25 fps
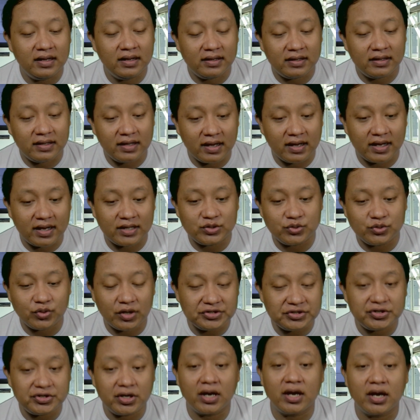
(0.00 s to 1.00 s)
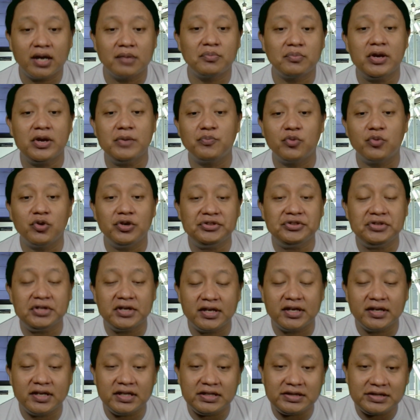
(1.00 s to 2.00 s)
ya acuan jangan main politik
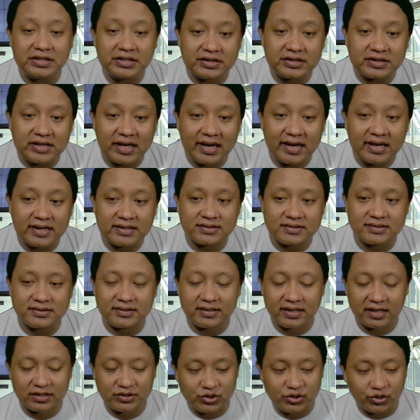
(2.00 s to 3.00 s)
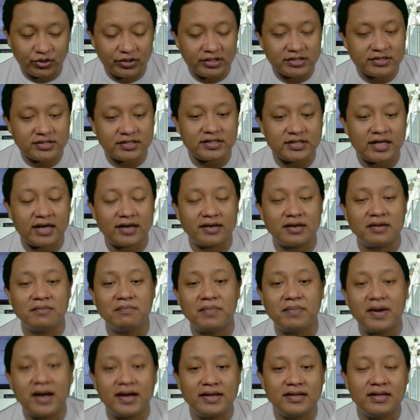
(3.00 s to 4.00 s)
identitas, ya curi start
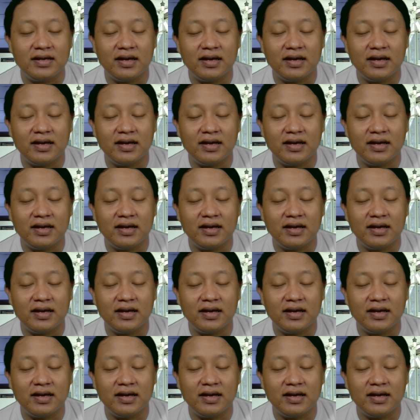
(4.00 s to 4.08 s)
kampanye